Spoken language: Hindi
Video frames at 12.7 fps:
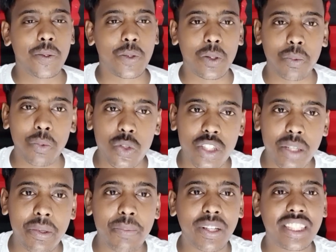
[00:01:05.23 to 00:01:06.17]
तो मुझे
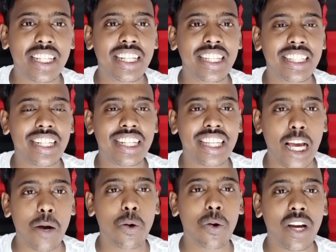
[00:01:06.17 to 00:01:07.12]
भी पता नहीं था
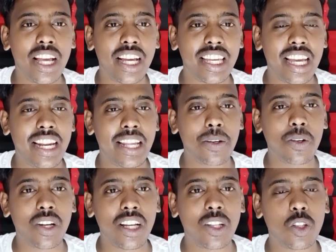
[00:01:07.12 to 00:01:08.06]
क्या हो गया क्या नहीं
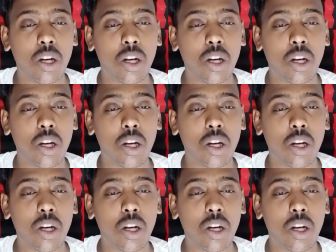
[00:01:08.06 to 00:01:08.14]
हो गया